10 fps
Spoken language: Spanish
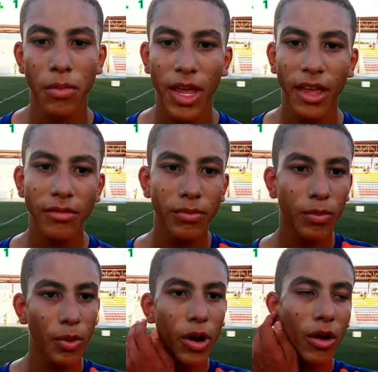Bien,
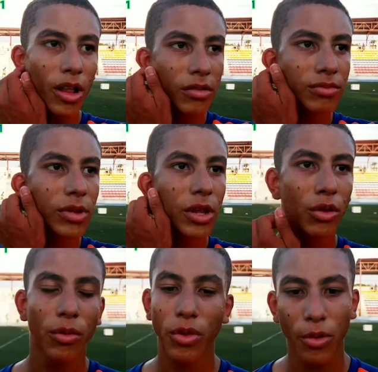por ahora
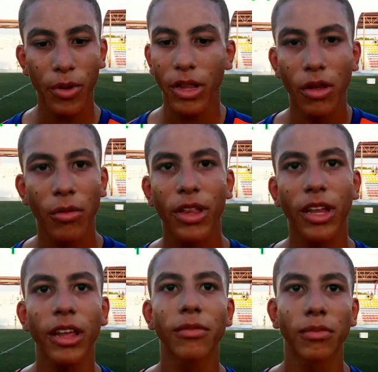no, no, he perdido
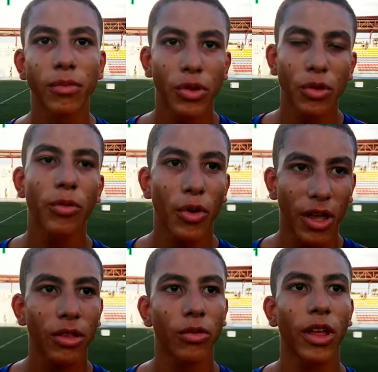materia, soy un
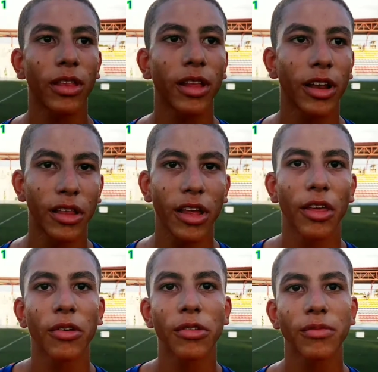buen estudiante, gracias
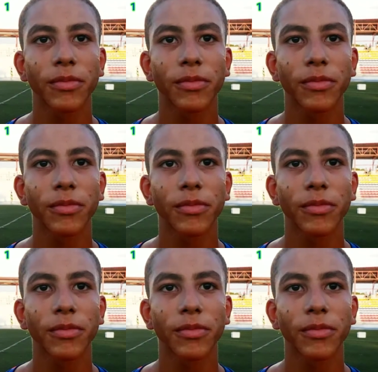a Dios.